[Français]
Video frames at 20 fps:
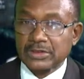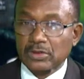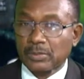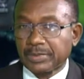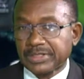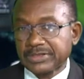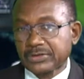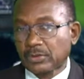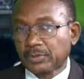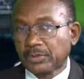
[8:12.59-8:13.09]
Parce
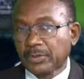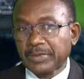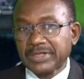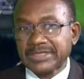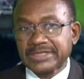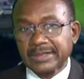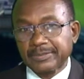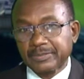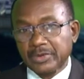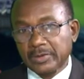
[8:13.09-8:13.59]
qu'on ne peut pas
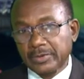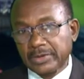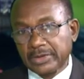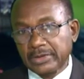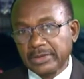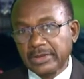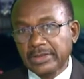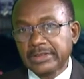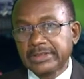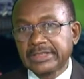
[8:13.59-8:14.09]
simplement
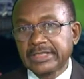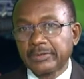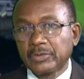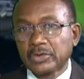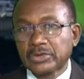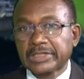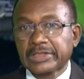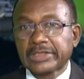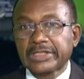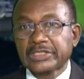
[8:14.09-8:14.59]
démontrer
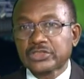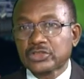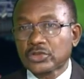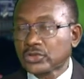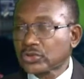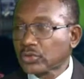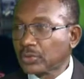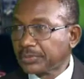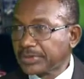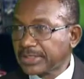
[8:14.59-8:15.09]
que les gens sont
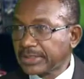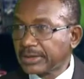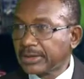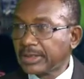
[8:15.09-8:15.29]
bien,